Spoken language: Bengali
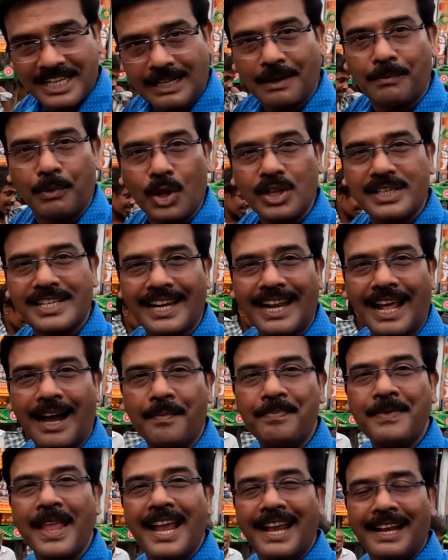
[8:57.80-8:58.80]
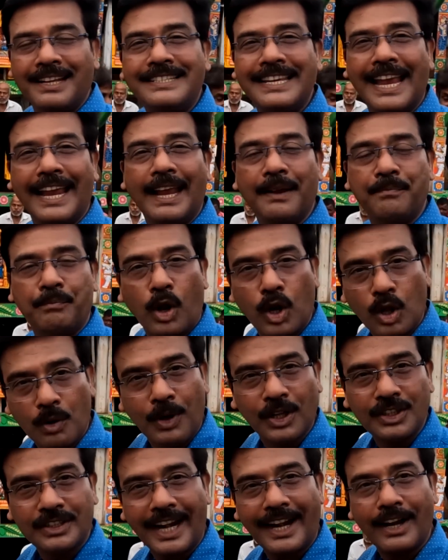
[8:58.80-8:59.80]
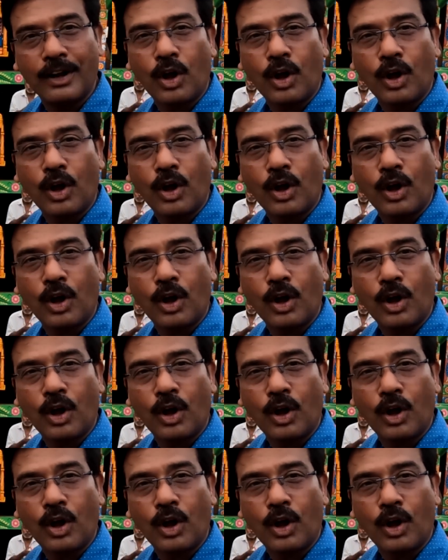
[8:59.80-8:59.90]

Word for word: যেটা বলছিলাম যে বলভদ্রের